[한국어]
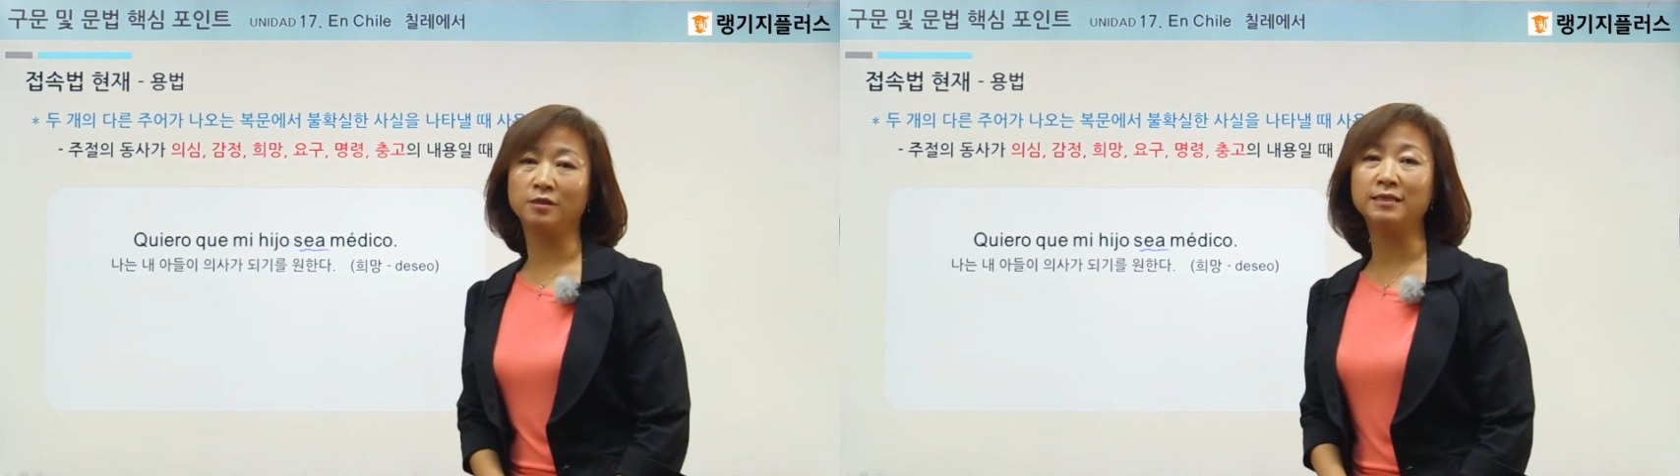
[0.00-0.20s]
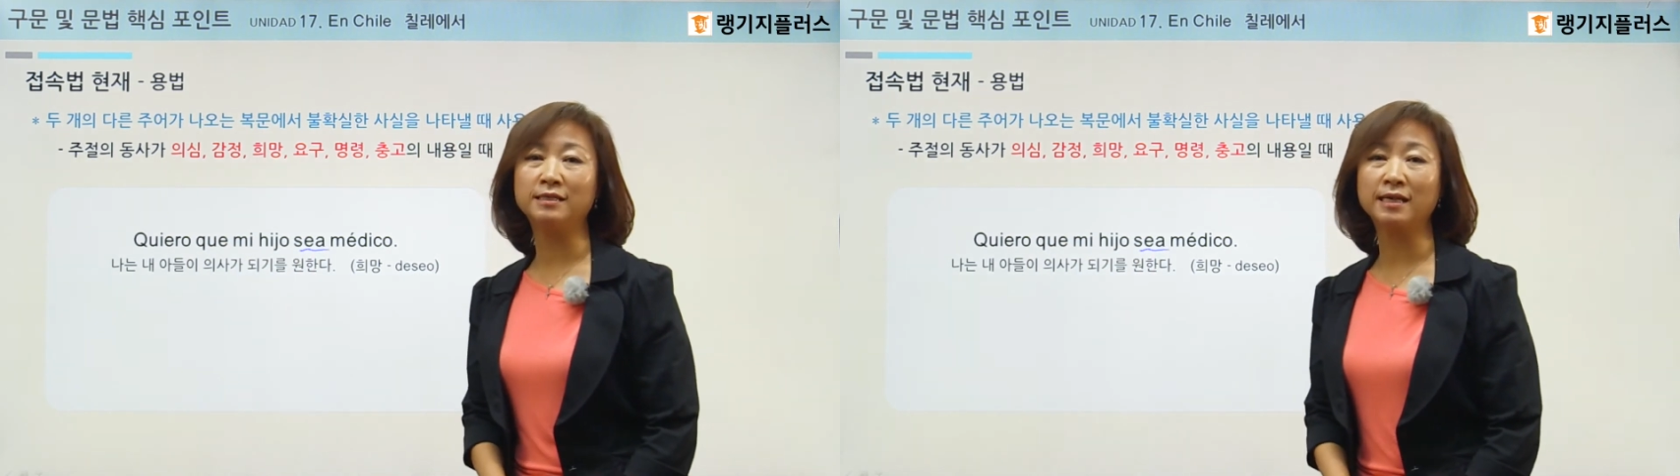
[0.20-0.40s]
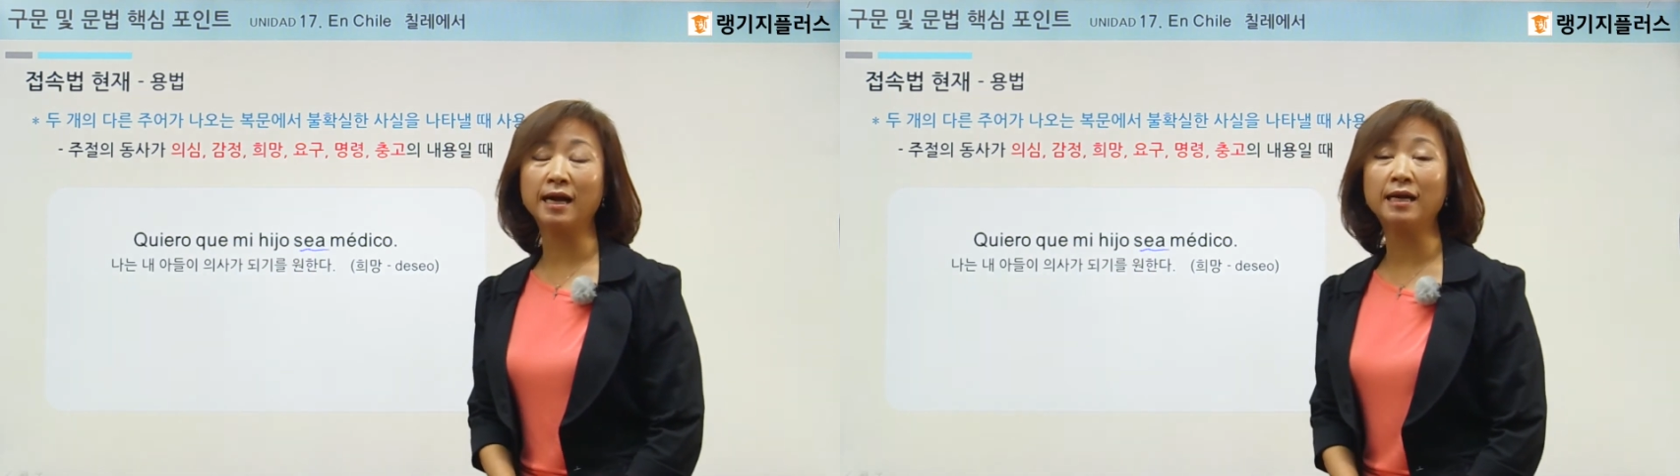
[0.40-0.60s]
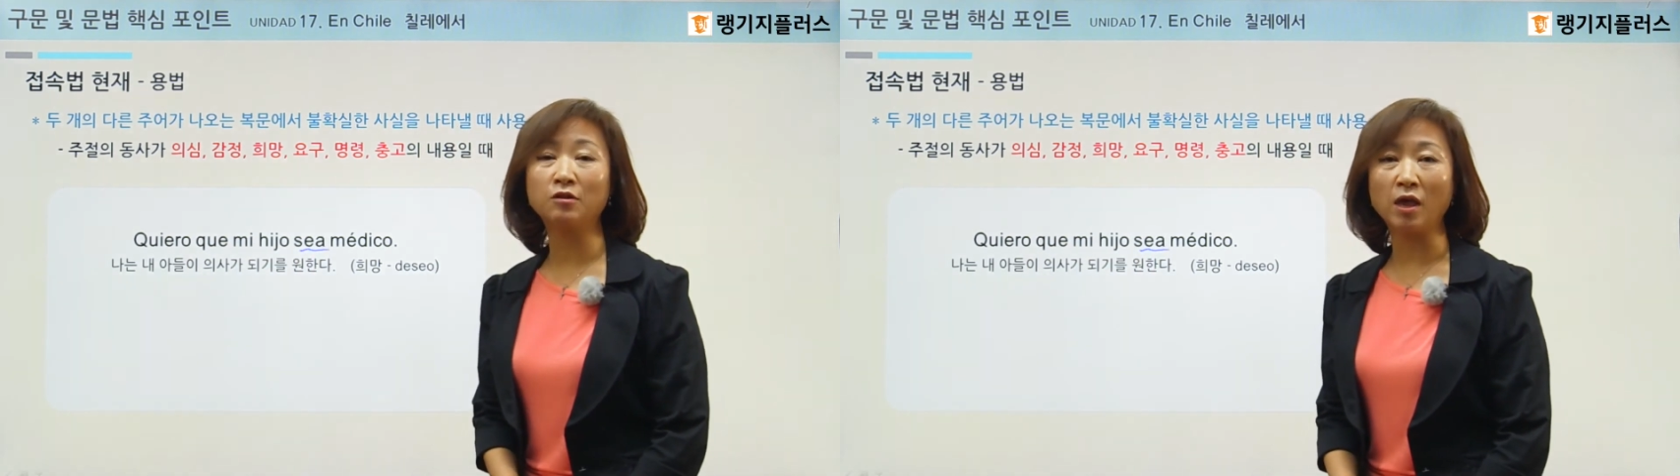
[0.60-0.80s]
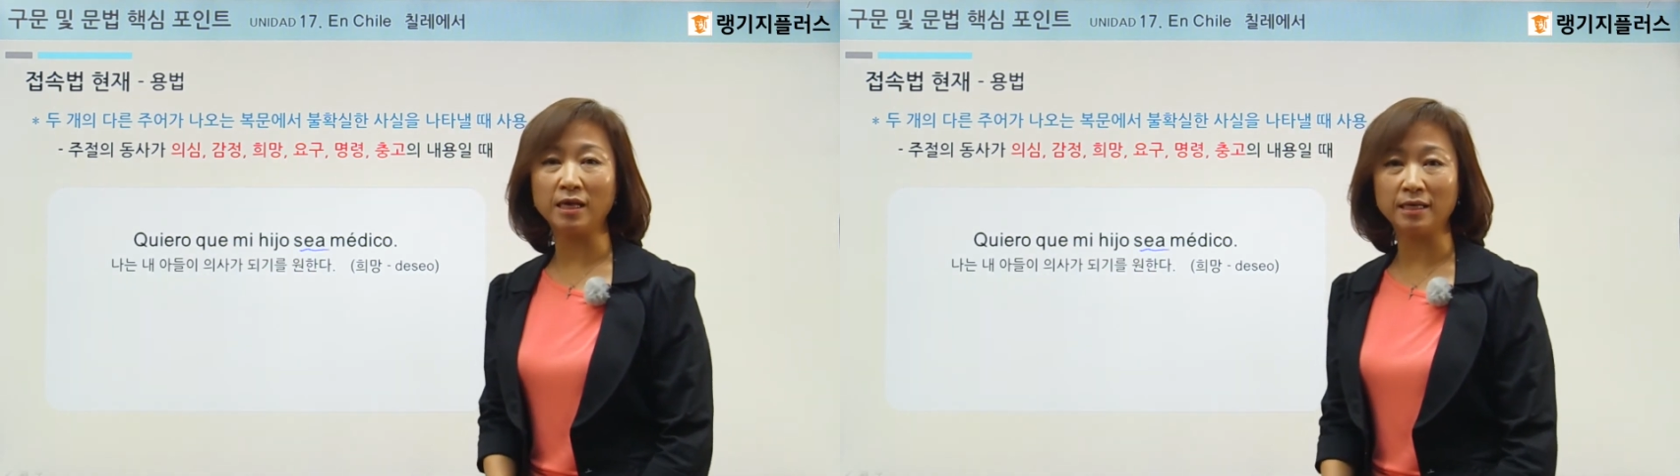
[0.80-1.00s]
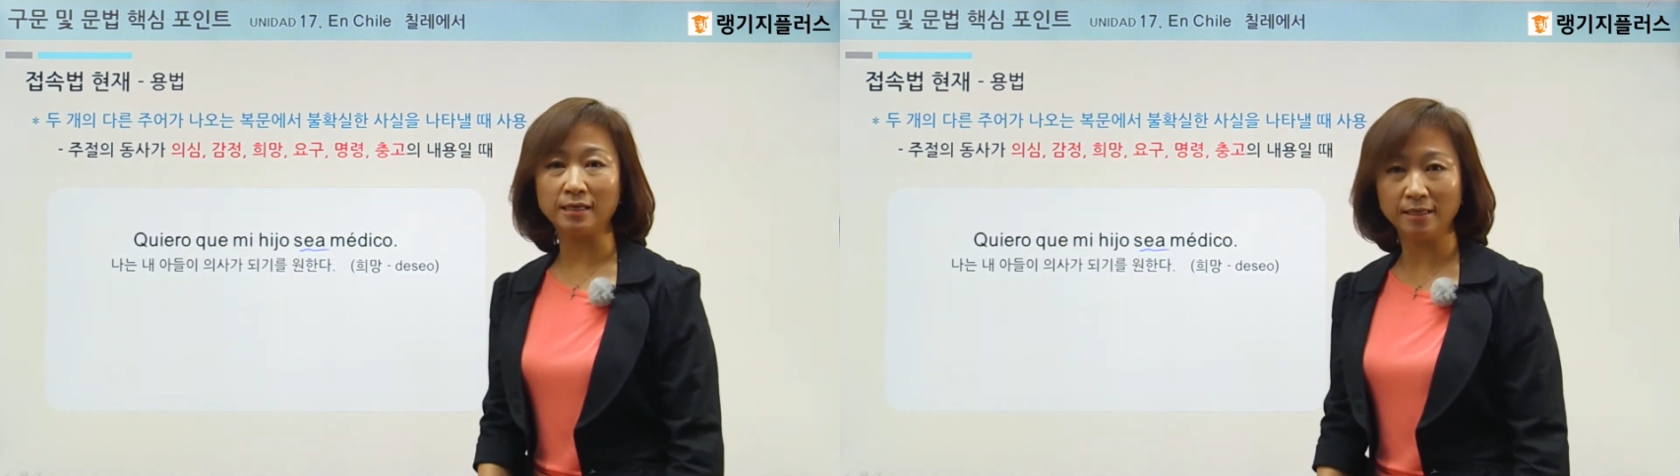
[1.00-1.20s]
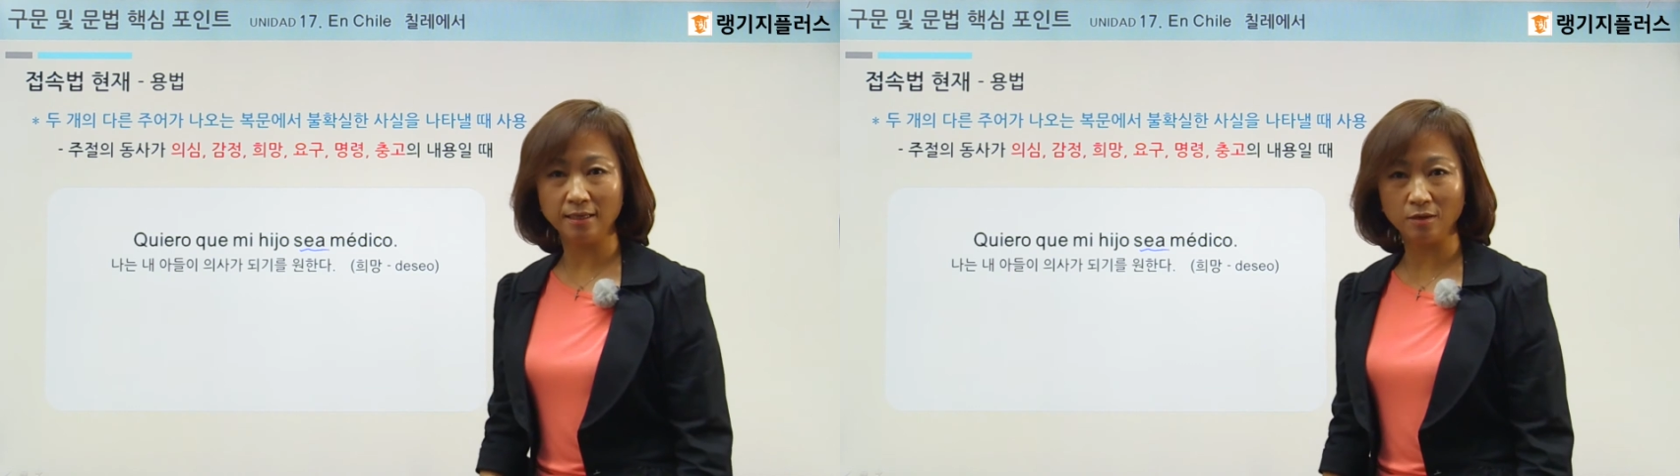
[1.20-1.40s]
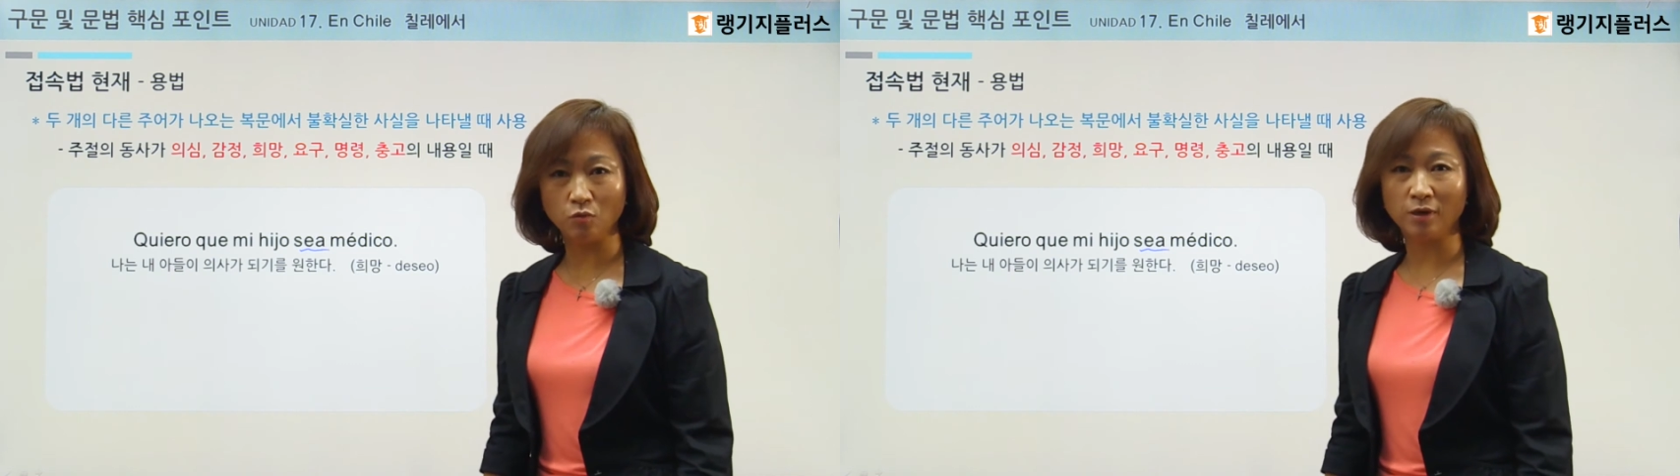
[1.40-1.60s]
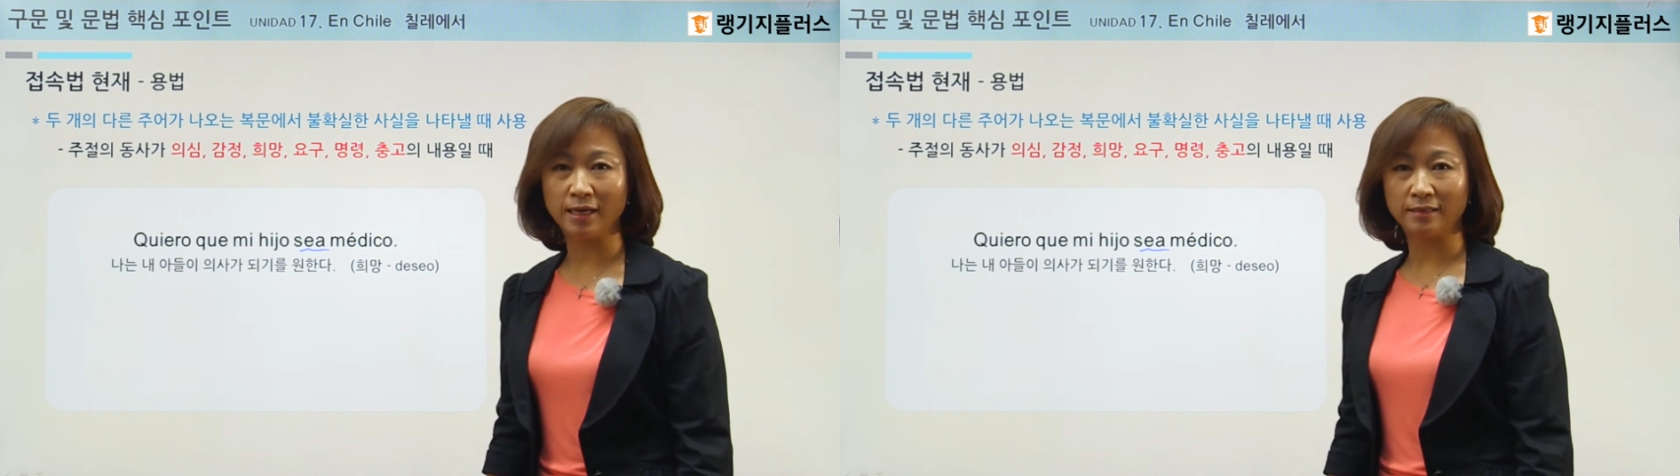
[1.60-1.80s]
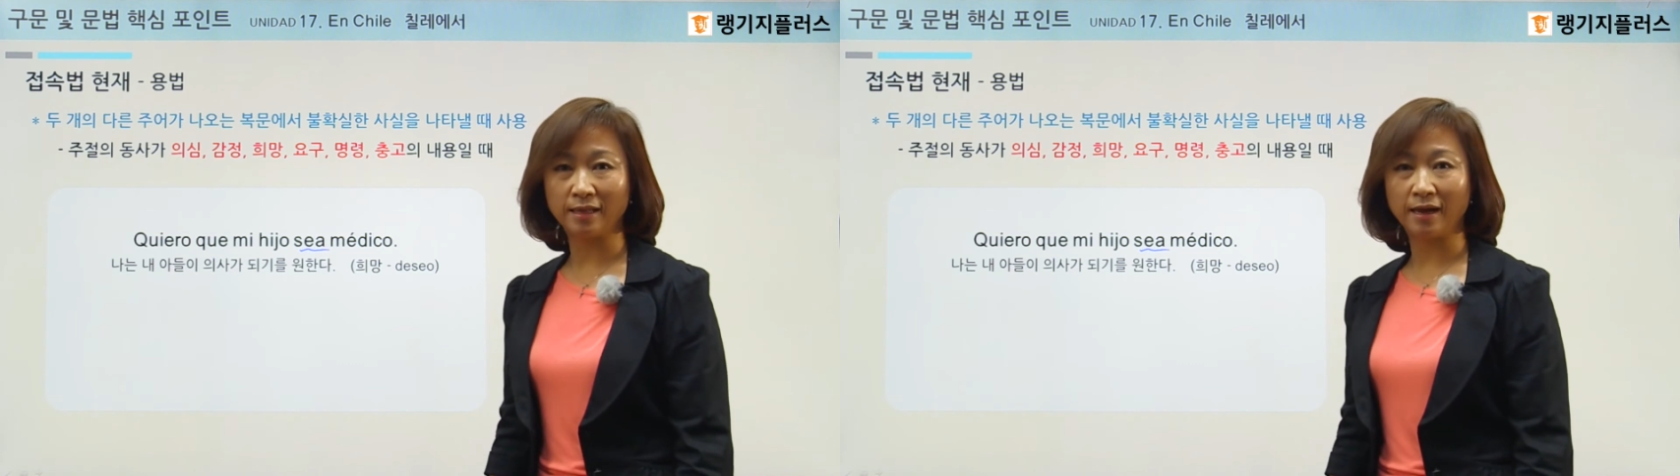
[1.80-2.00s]
의사가 되기를
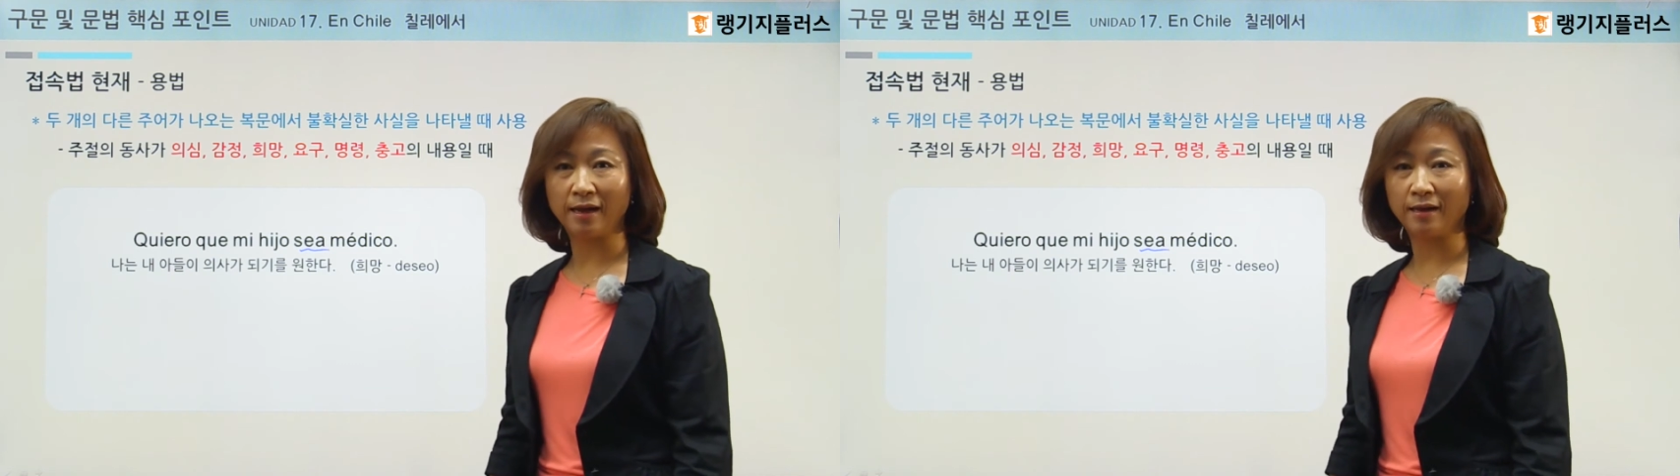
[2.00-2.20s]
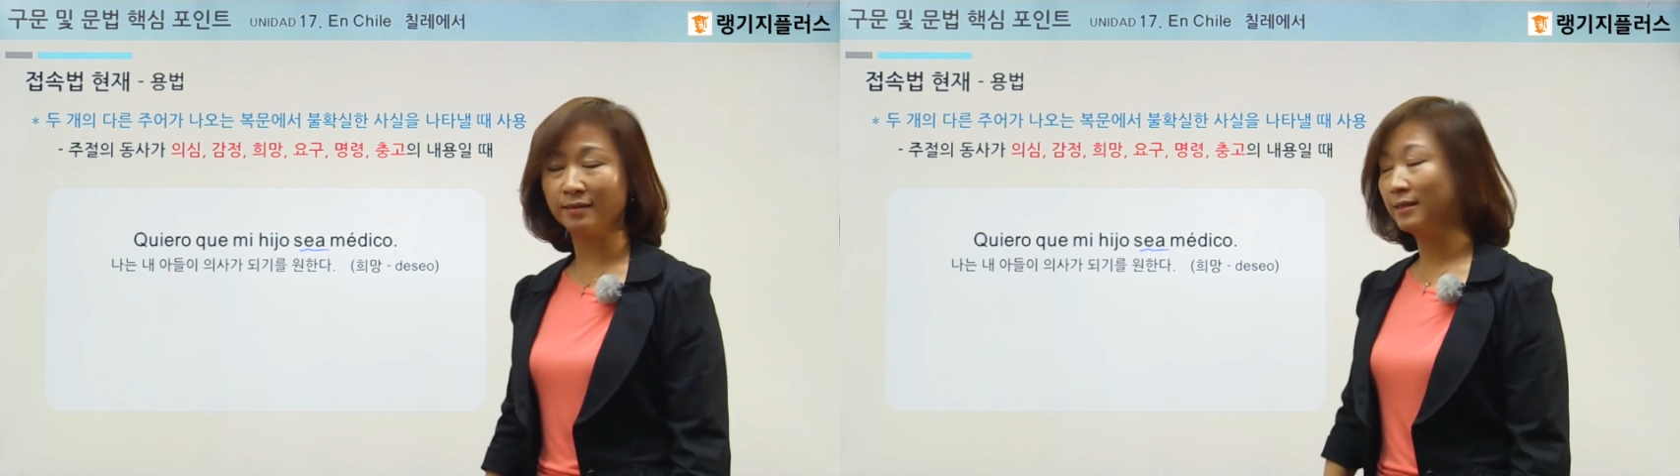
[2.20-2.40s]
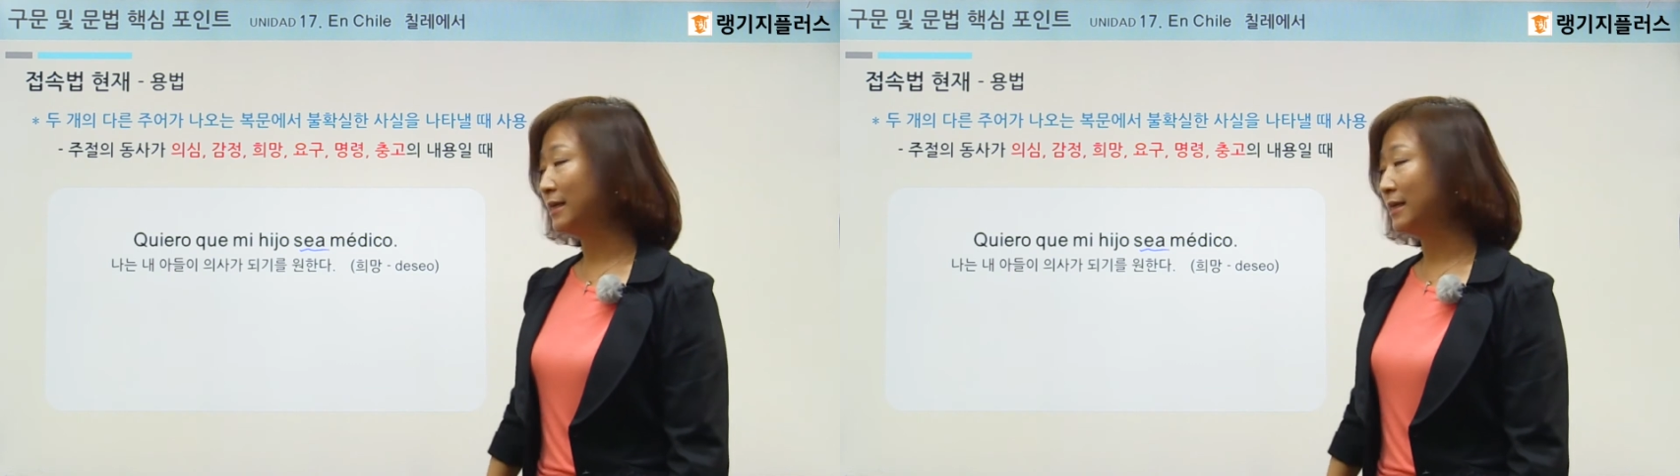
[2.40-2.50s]
원한다.